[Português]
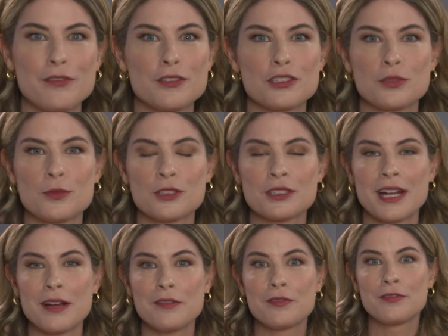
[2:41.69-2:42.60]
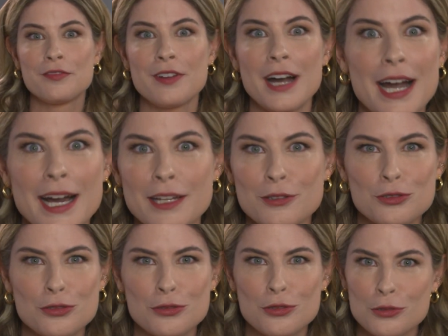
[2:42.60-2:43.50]
eu vou te mostrar
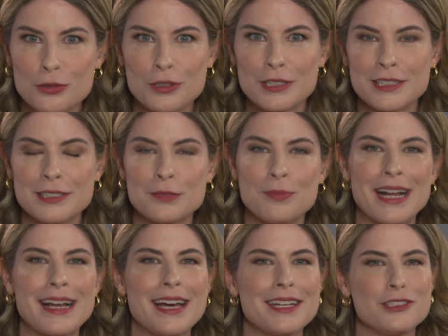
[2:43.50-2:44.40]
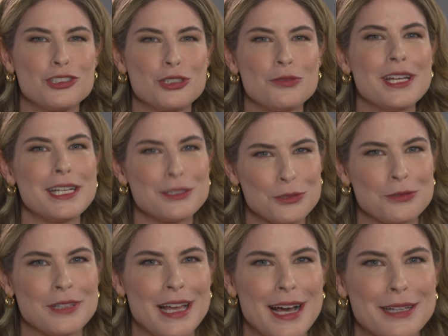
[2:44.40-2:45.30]
vários truques para garantir um
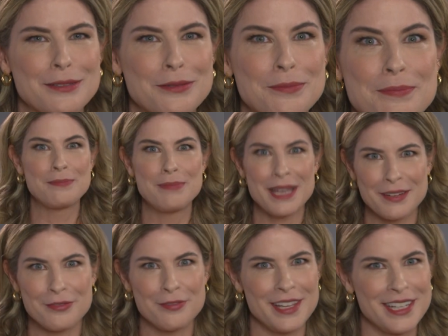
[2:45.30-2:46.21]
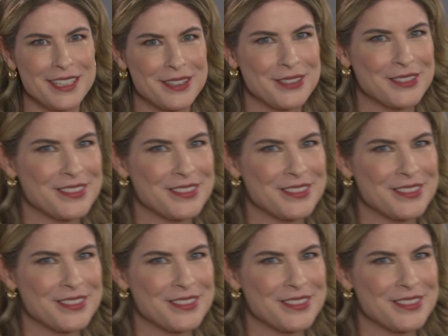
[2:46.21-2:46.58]
resultado perfeito.